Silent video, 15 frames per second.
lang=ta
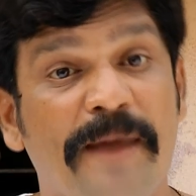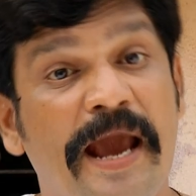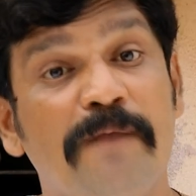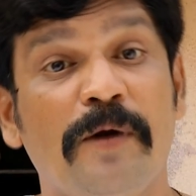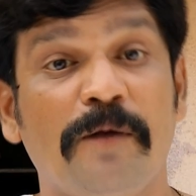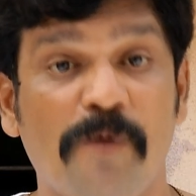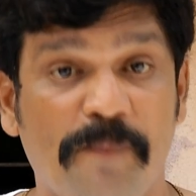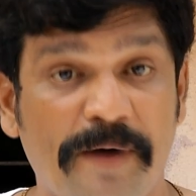
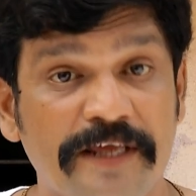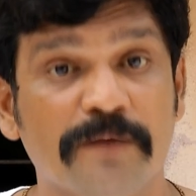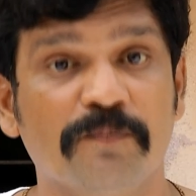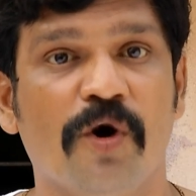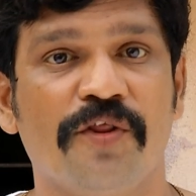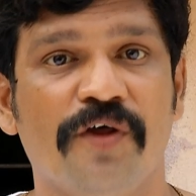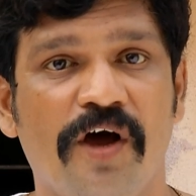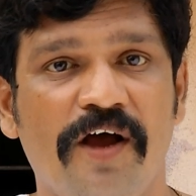நாளைக்கு மேல்
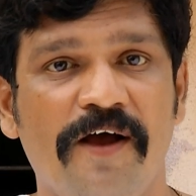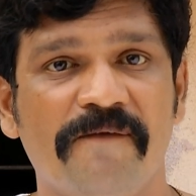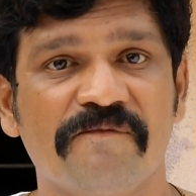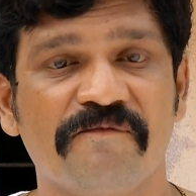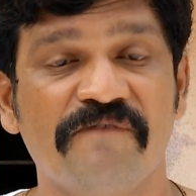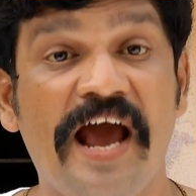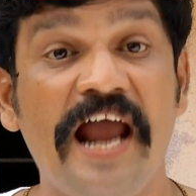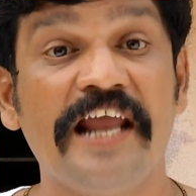படிப்புக்கு
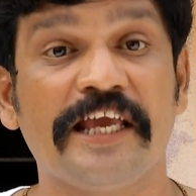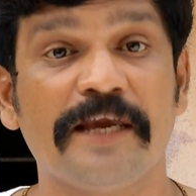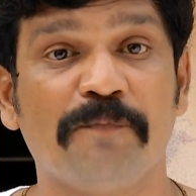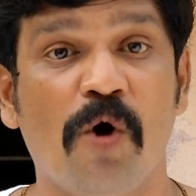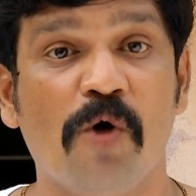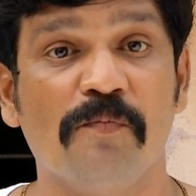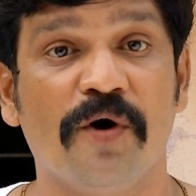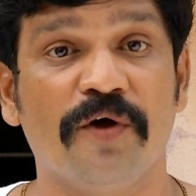போகணும்
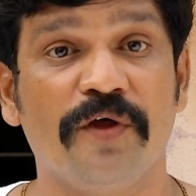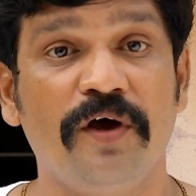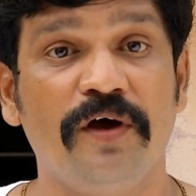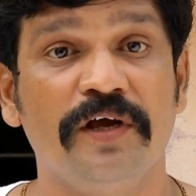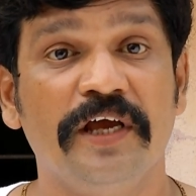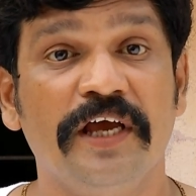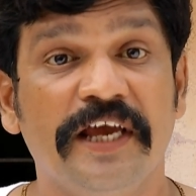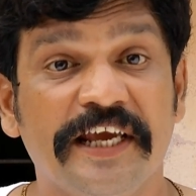வேலைக்கு
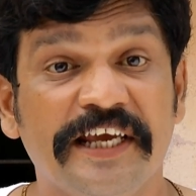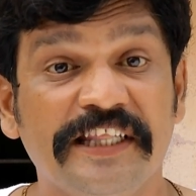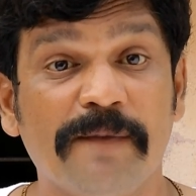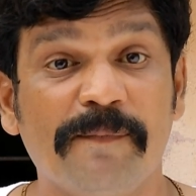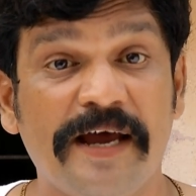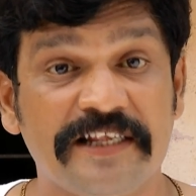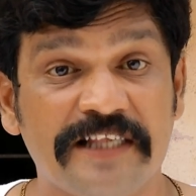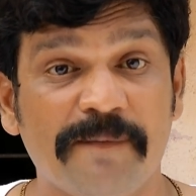போகணும் இந்த
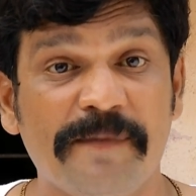மாதிரி